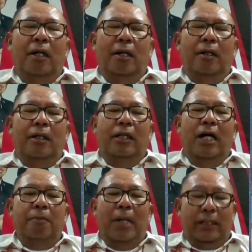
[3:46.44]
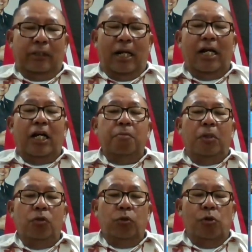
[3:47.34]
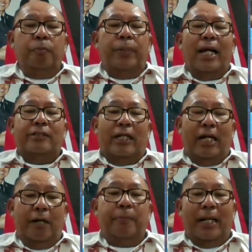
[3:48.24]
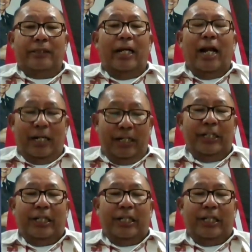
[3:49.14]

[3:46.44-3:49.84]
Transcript: dengan melaksanakan mendukung pelaksanaan-pelaksanaan ini.